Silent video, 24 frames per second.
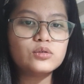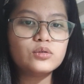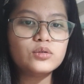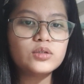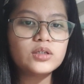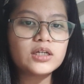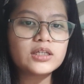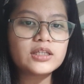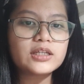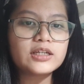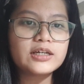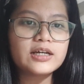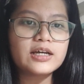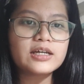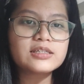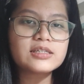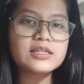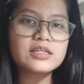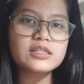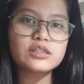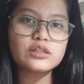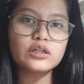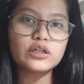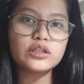dun ka talaga
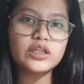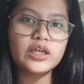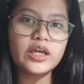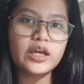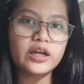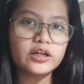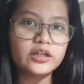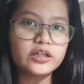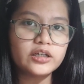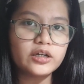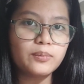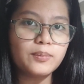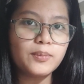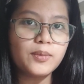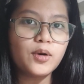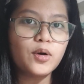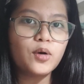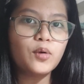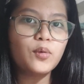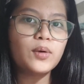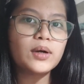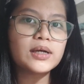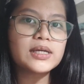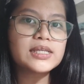sa study area mo.